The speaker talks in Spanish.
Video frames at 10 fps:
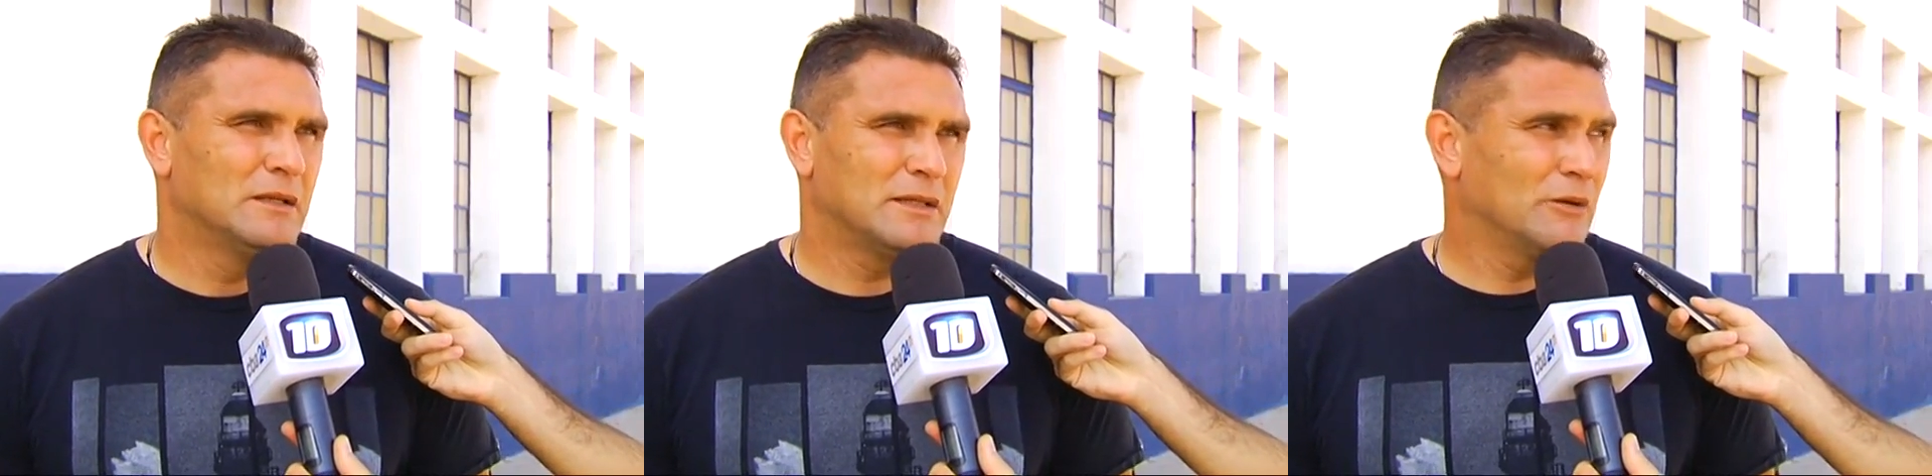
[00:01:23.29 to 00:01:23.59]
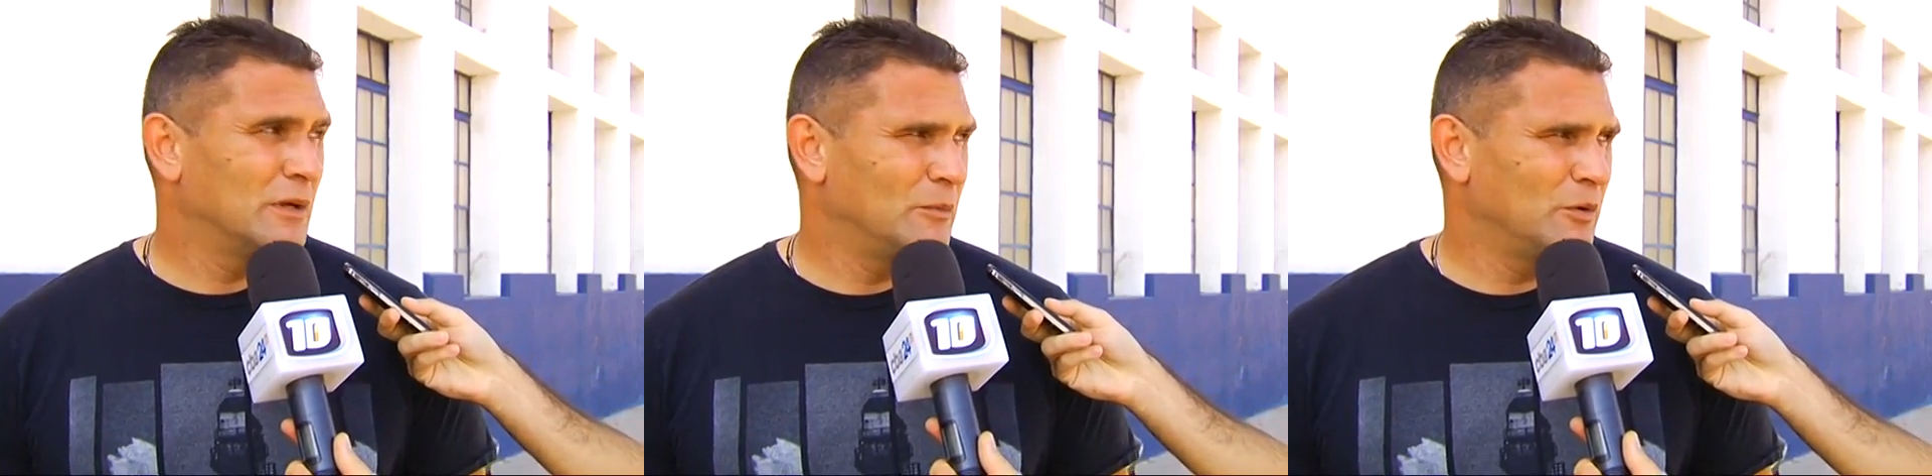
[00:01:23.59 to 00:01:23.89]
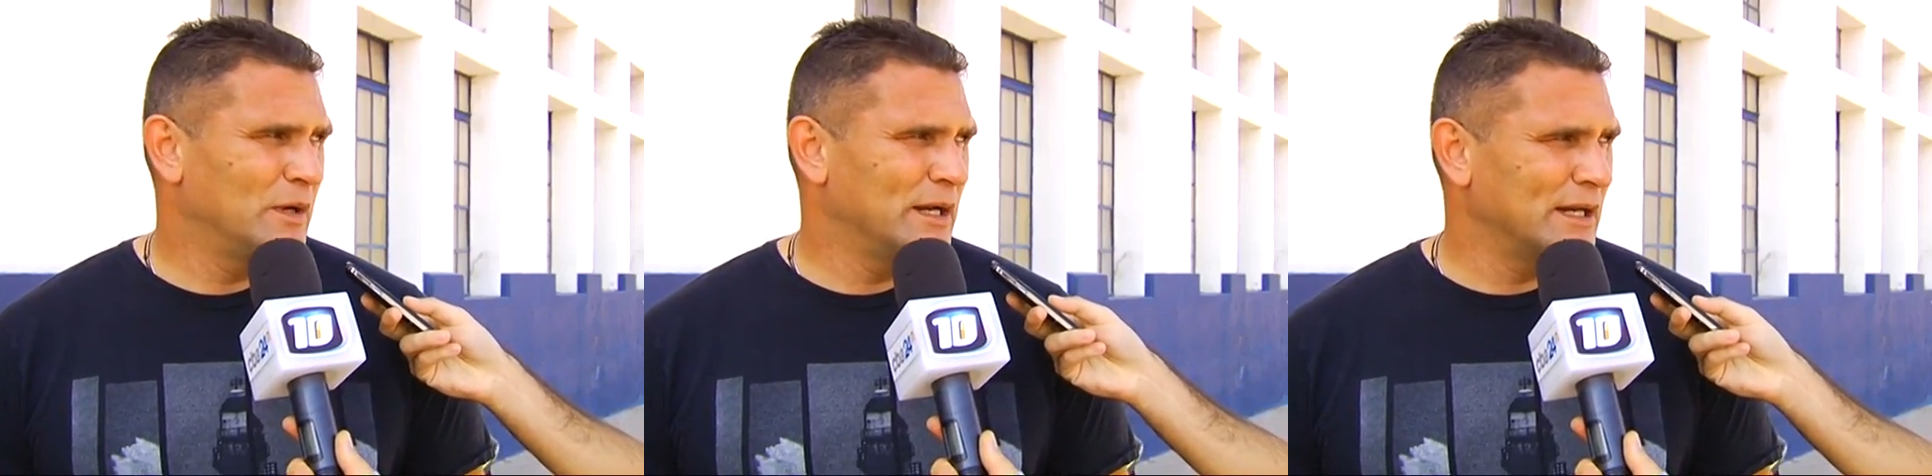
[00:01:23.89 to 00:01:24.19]
Tengo una
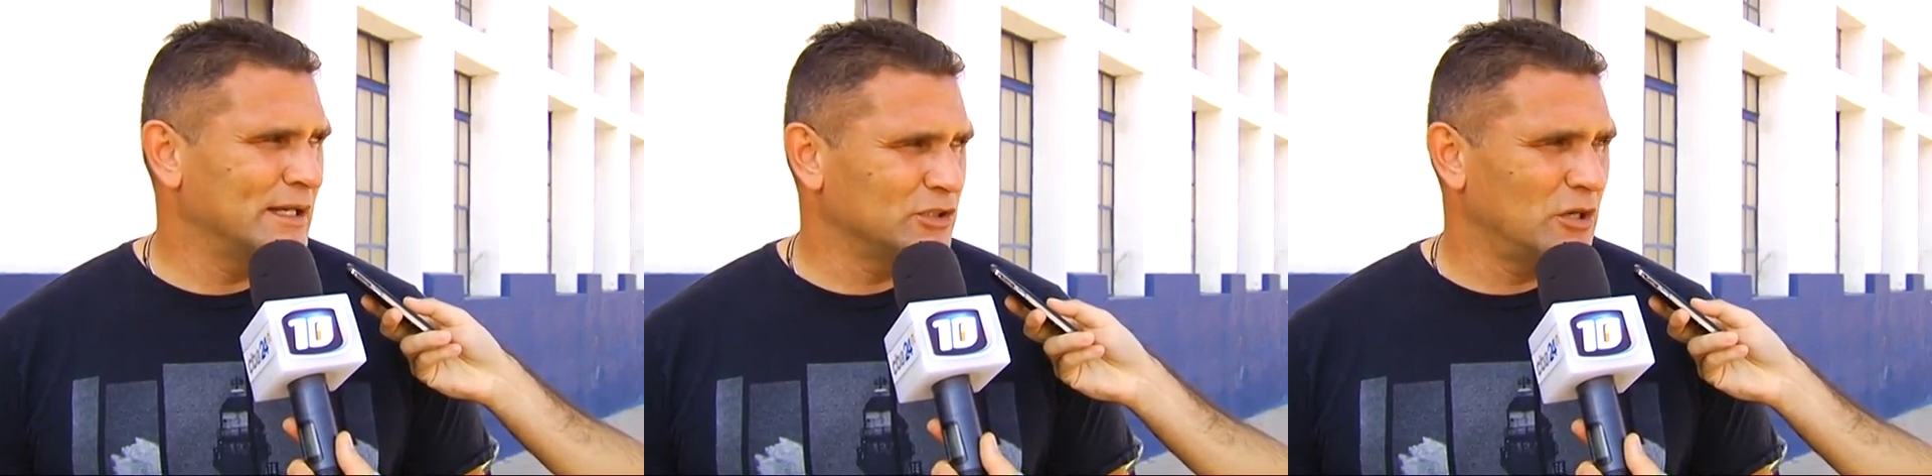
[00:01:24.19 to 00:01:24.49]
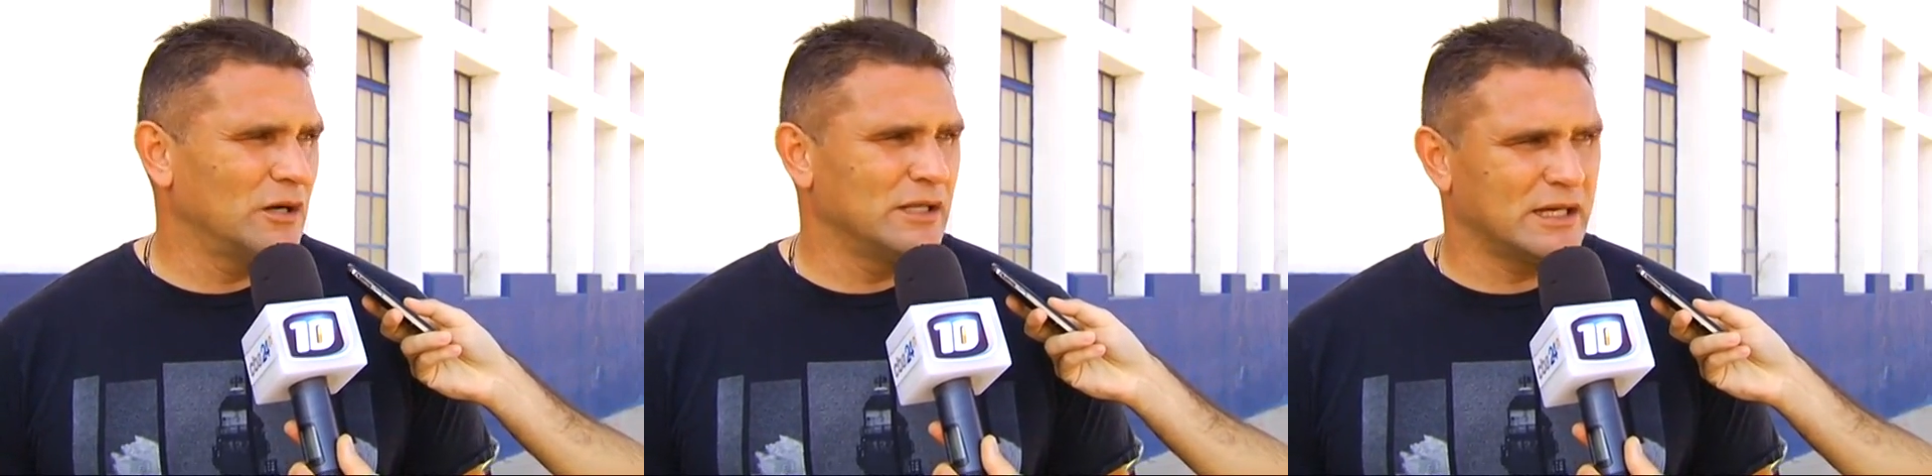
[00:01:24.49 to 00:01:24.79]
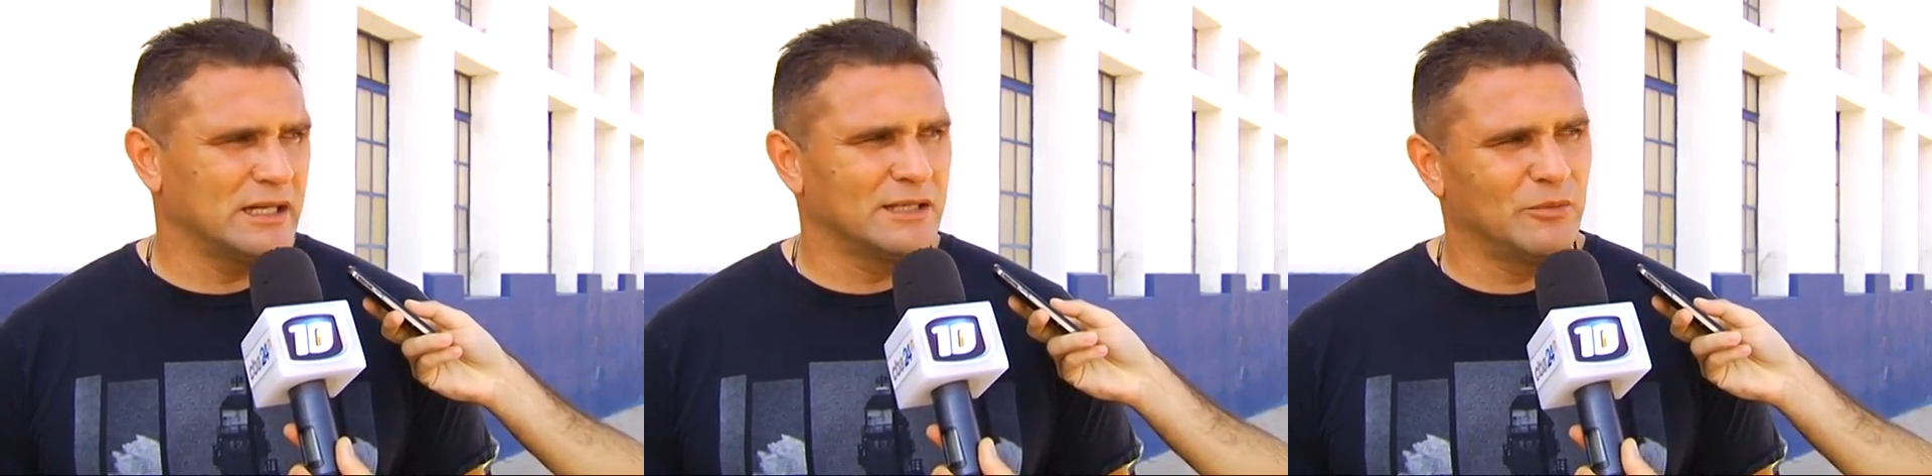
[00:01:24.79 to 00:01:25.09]
muy buena relación y
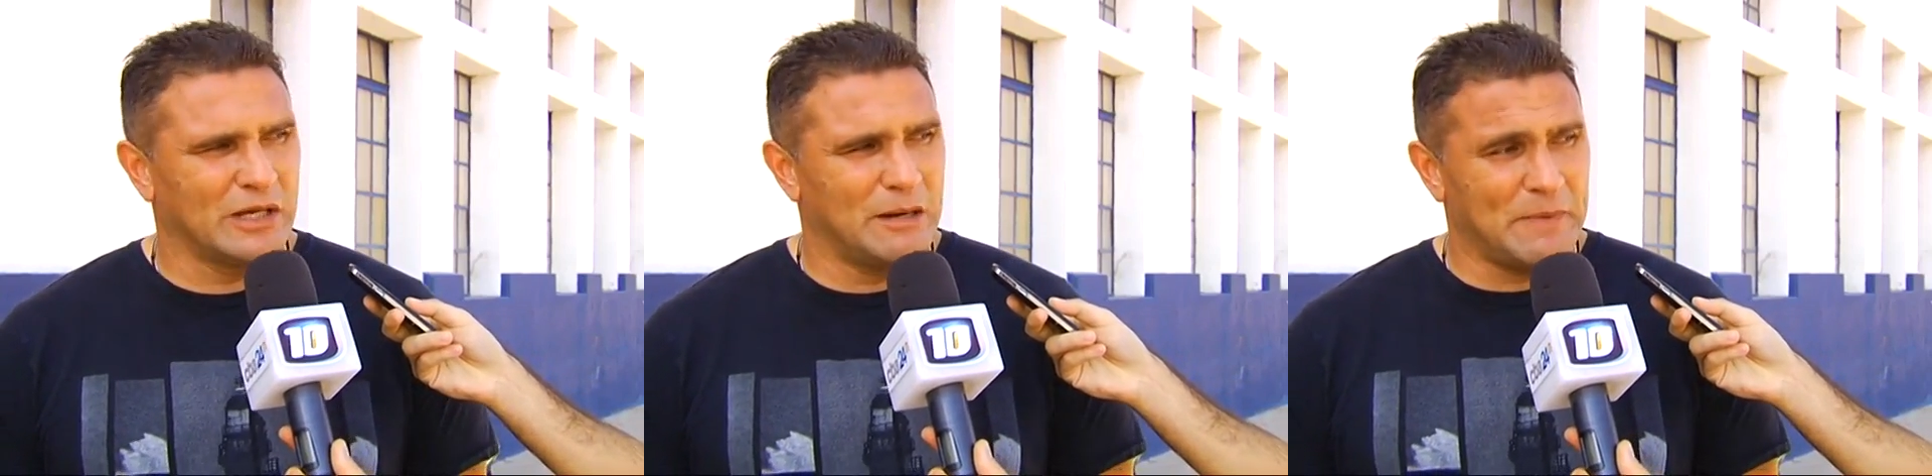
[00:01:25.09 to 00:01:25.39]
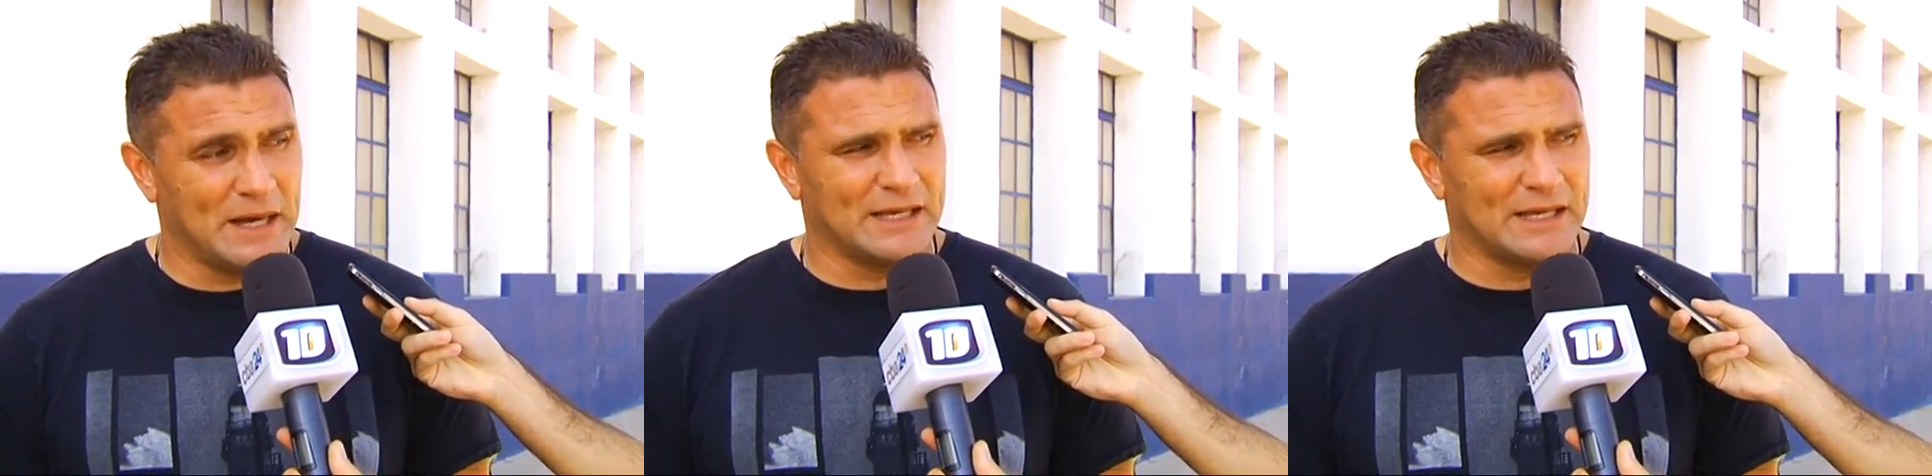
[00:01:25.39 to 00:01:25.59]
gente muy capaz